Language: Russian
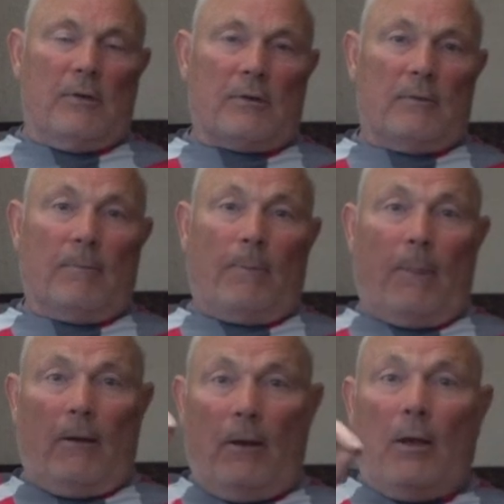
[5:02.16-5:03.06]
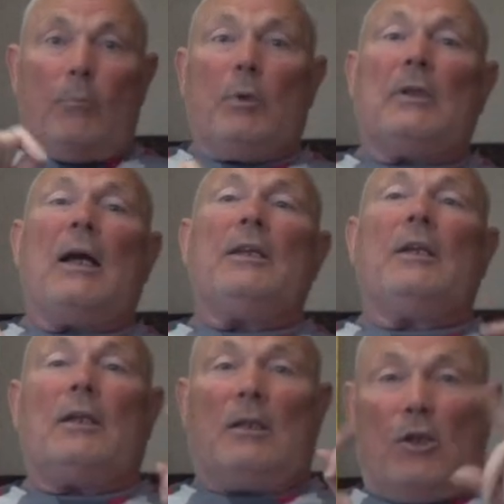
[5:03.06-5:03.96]
вес.
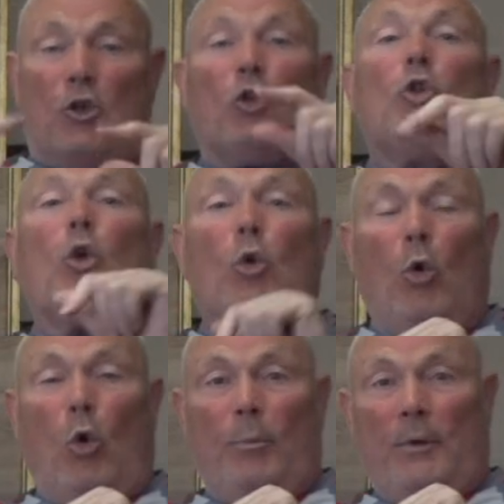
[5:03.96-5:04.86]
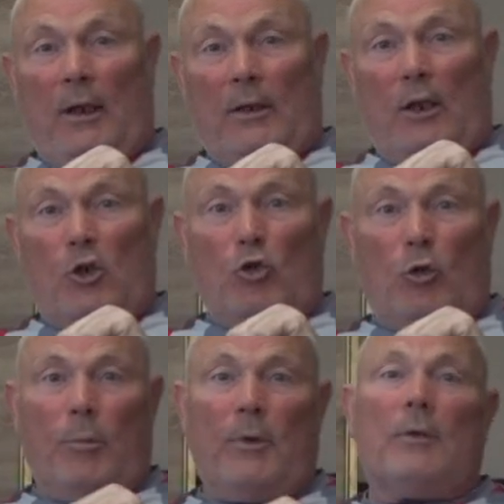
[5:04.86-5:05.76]
Питание, значит, дробное
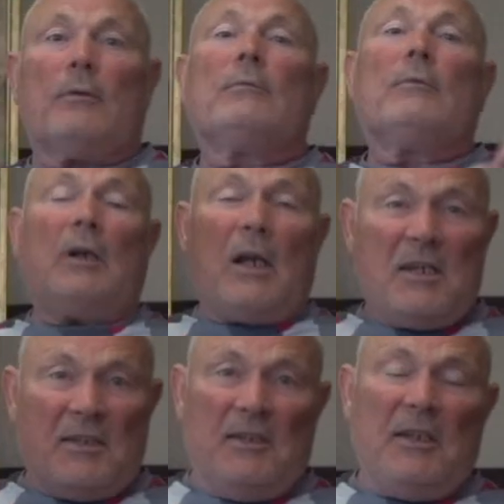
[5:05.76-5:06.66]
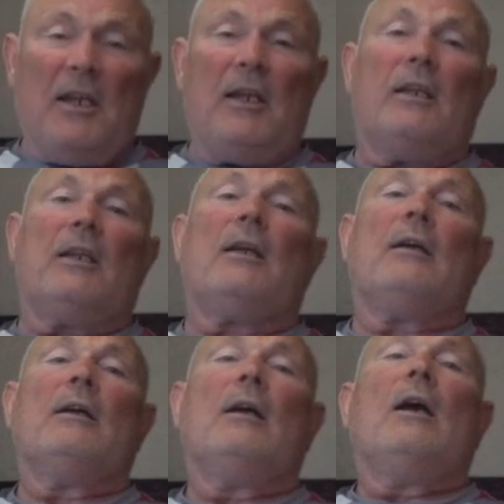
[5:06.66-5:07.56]
должно быть,
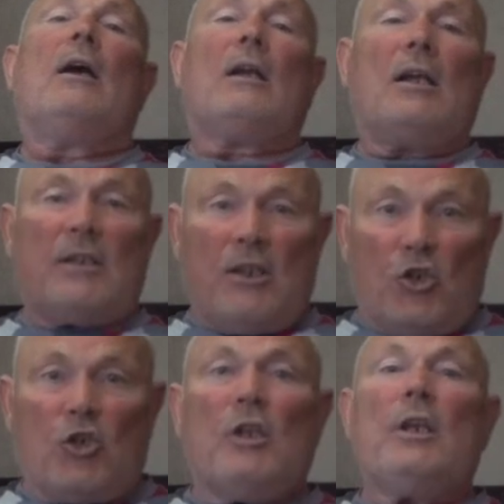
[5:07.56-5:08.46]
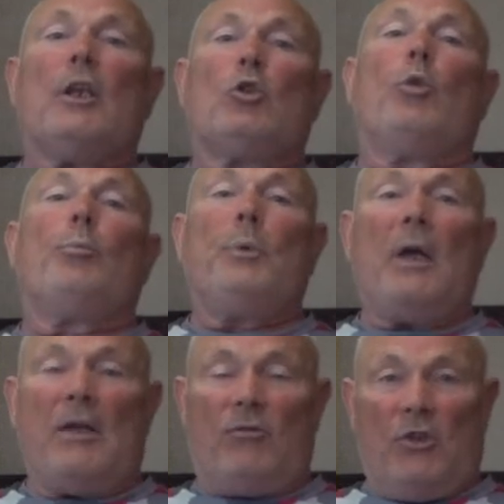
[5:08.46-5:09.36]
раздельное, раза 4, а то
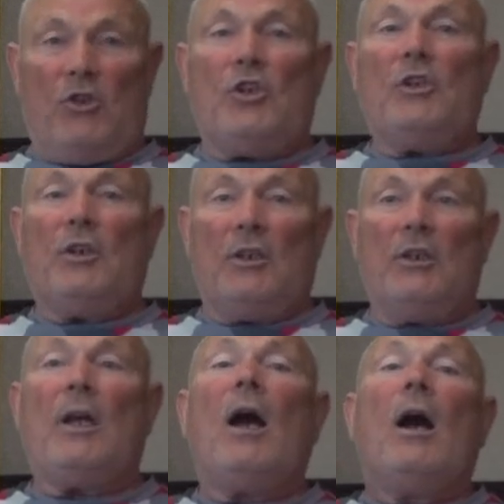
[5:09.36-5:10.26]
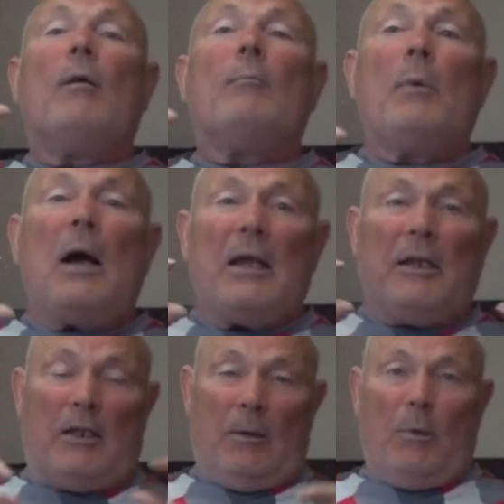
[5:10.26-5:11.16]
5 в течение дня,
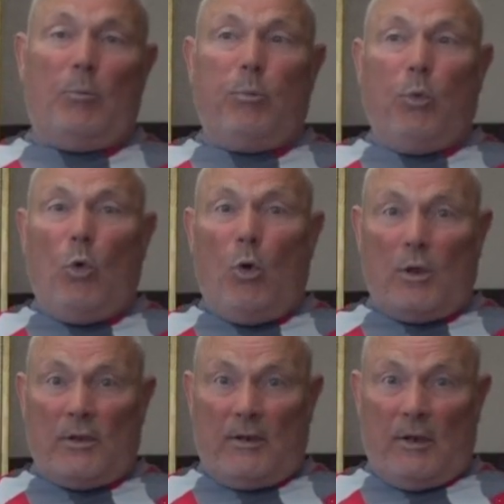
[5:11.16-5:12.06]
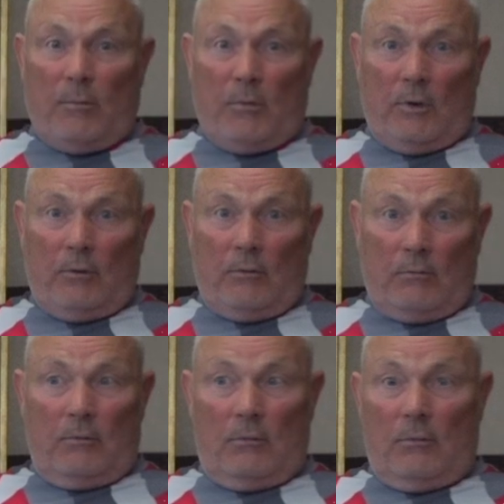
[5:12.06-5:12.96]
маленькими порциями.
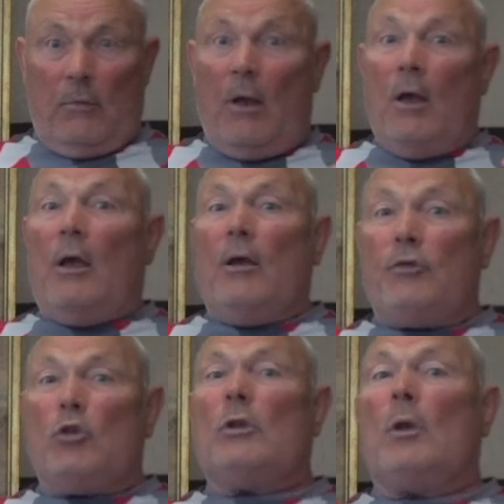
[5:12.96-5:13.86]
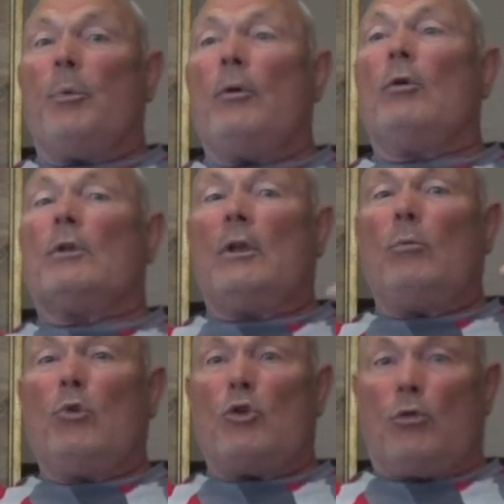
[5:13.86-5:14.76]
И все это приводит к
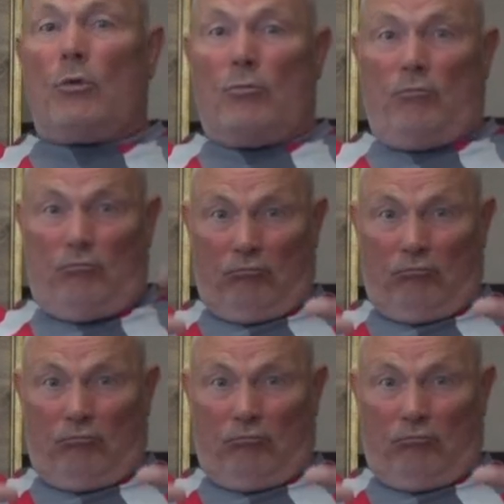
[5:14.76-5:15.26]
тому, что